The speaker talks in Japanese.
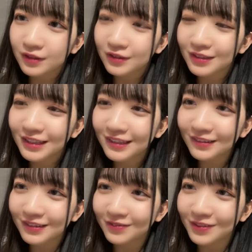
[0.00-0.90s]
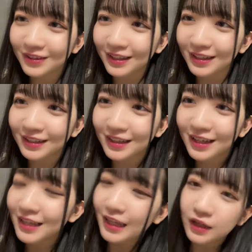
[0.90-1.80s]
有機北盲点
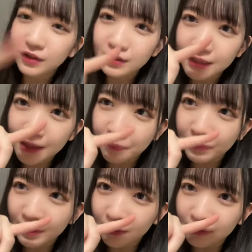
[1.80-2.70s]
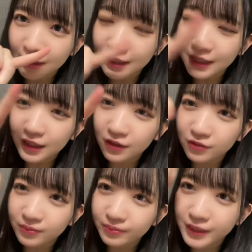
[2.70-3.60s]
結婚して青くたりかける
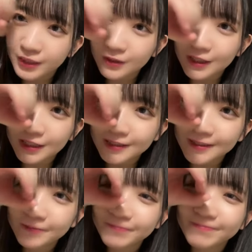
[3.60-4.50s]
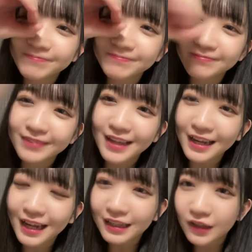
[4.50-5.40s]
10ですあ
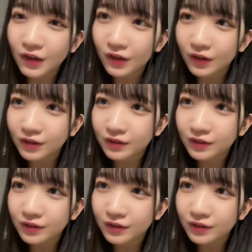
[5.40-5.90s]
りがとう